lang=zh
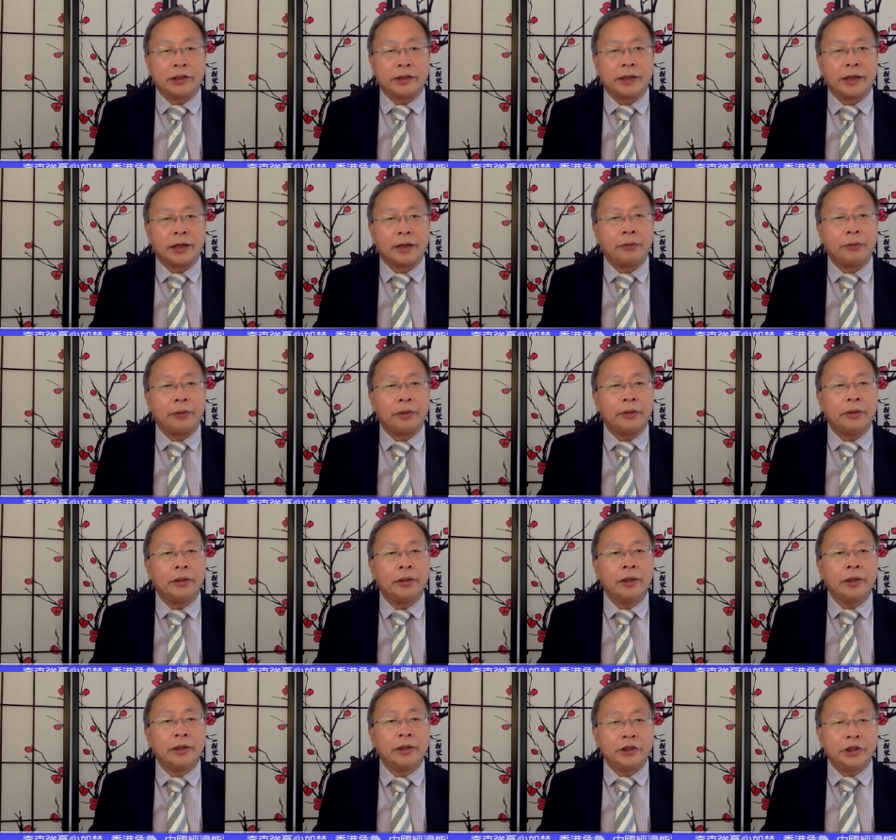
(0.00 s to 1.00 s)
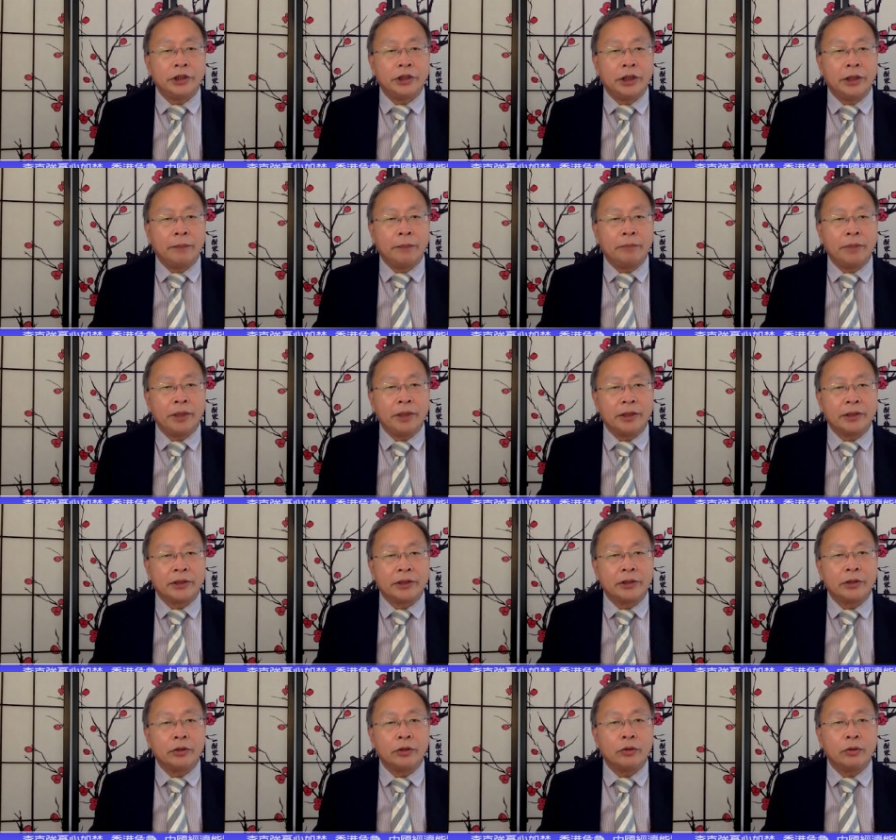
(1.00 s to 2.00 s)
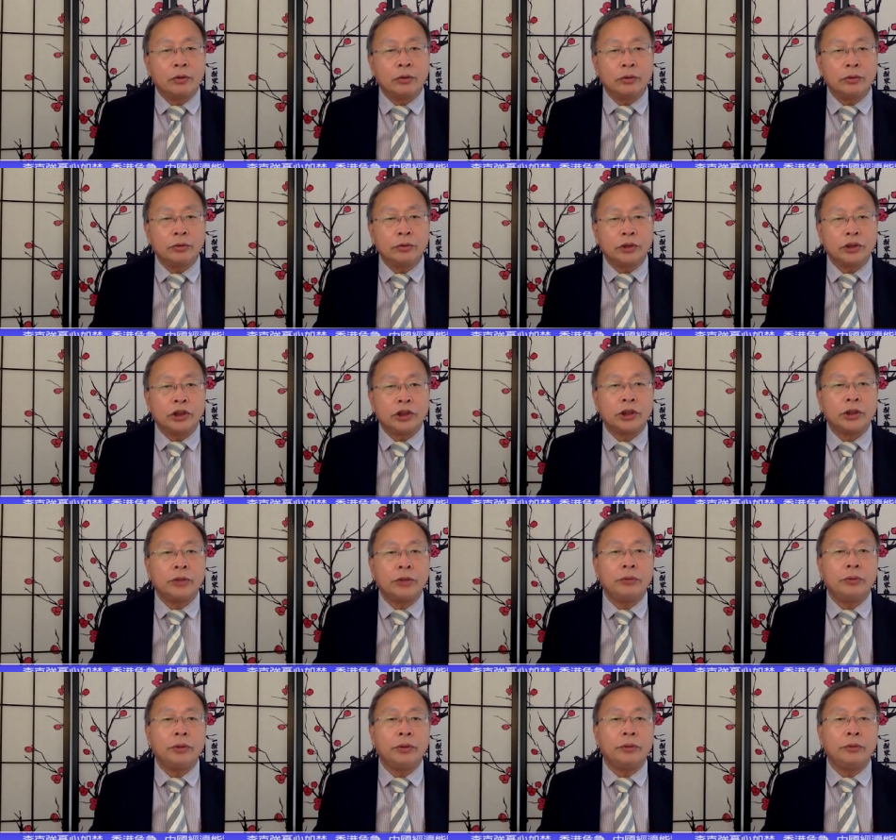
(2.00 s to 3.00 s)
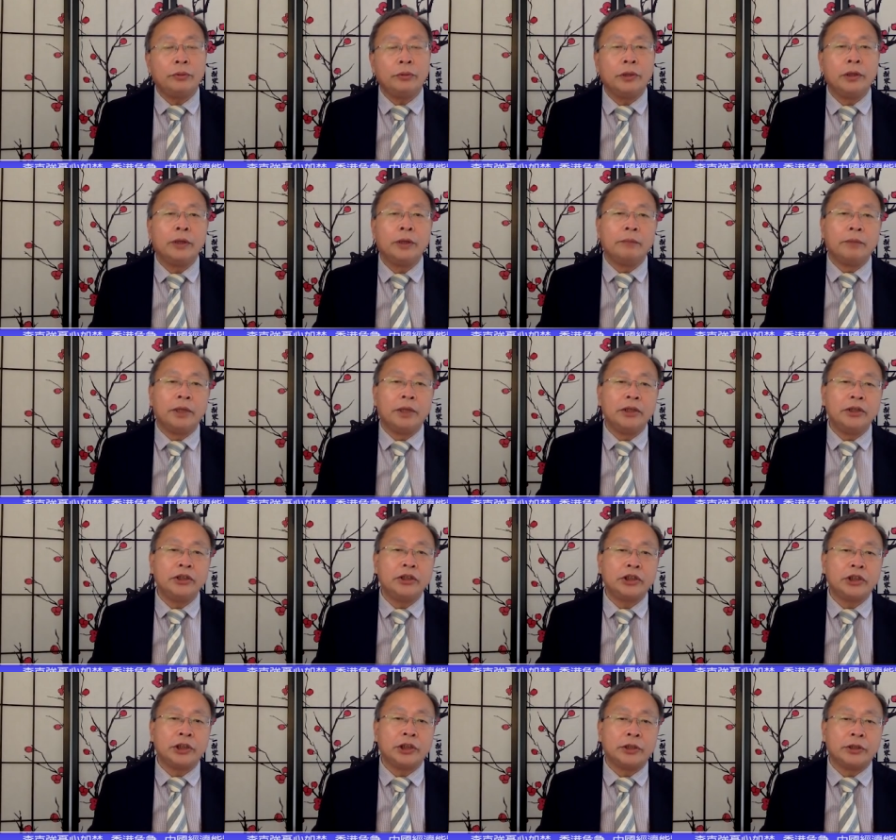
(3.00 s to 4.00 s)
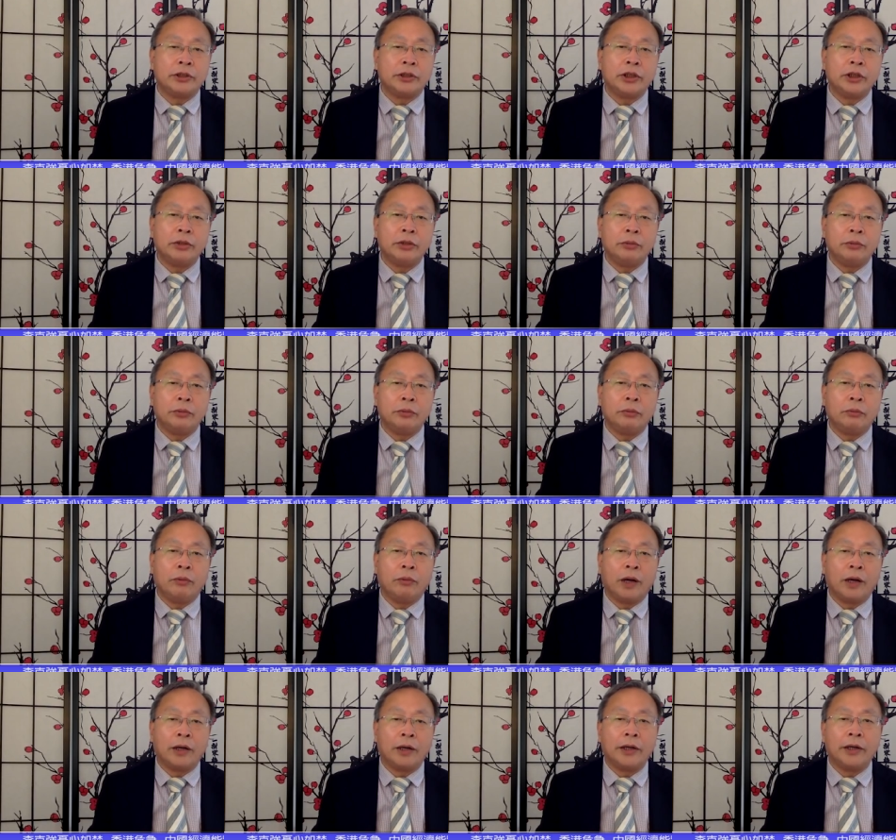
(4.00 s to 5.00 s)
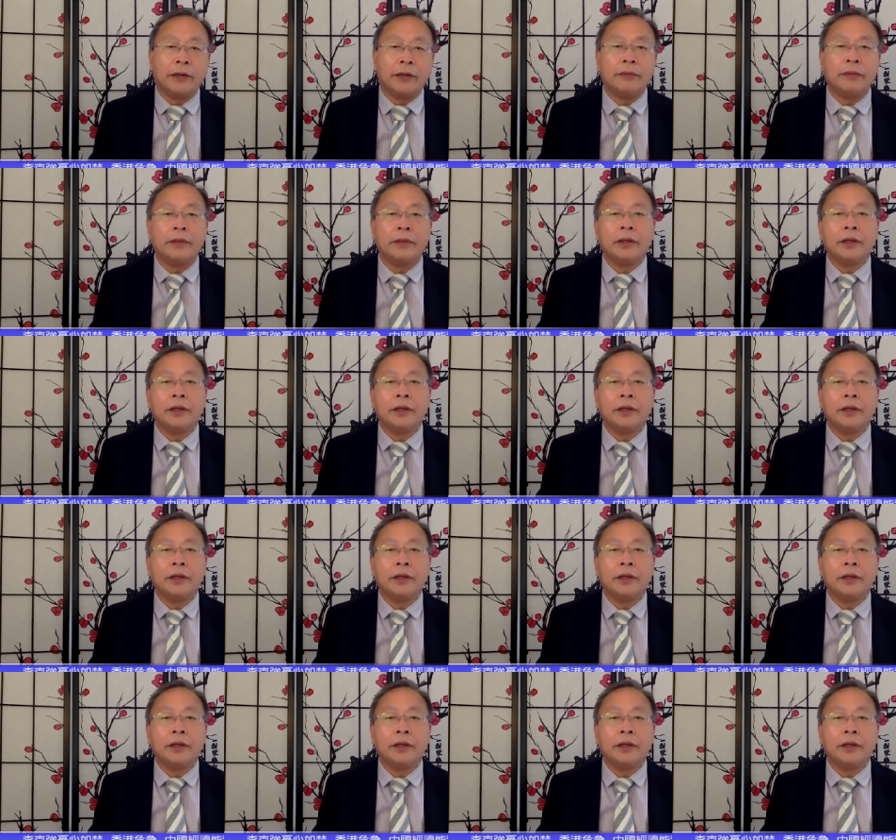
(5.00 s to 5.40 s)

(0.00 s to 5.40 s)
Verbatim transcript: 裁员，今年毕业生工作签约率明显低于往年。